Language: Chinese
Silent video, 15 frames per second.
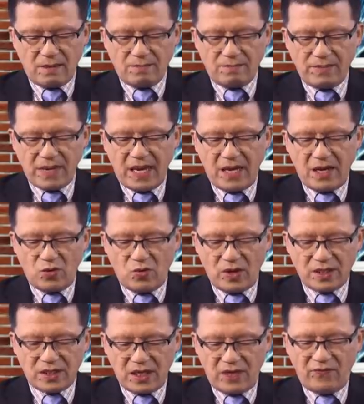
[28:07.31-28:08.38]
美
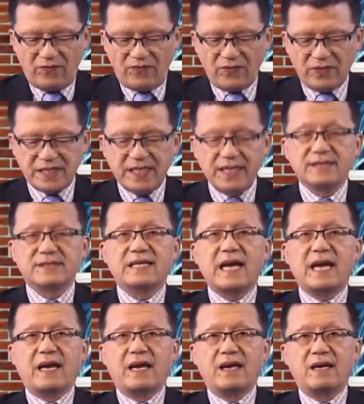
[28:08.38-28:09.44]
国政府现
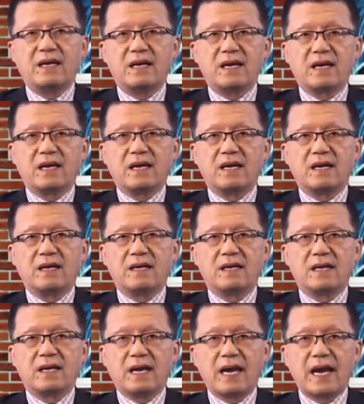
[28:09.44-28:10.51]
在
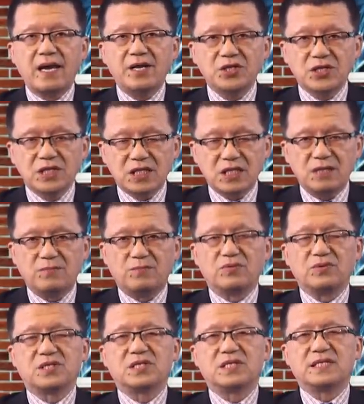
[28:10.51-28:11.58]
还是
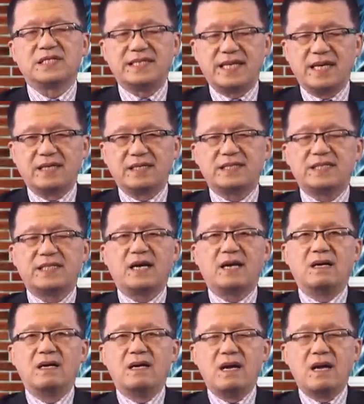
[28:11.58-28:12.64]
不是想象？
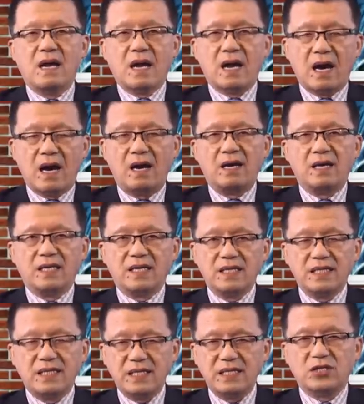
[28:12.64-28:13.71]
二
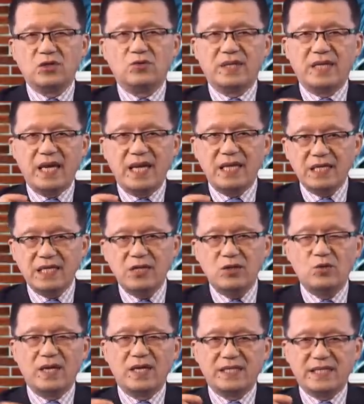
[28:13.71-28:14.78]
零一九年一
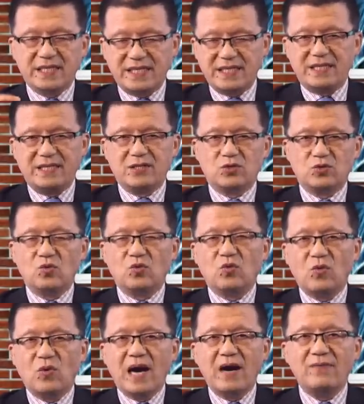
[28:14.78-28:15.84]
月起诉
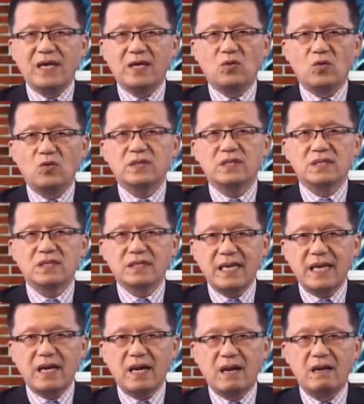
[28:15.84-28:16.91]
华为公司
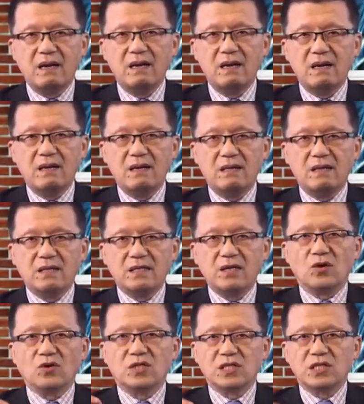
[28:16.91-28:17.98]
那样，
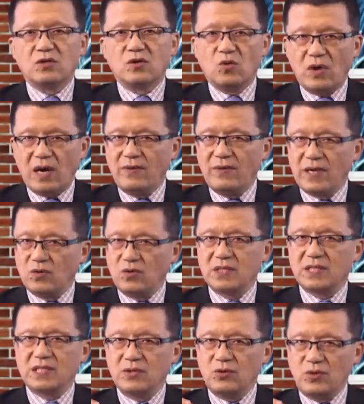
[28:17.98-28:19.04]
要置华为公
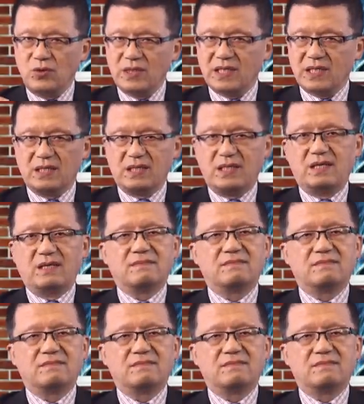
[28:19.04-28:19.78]
司于死地，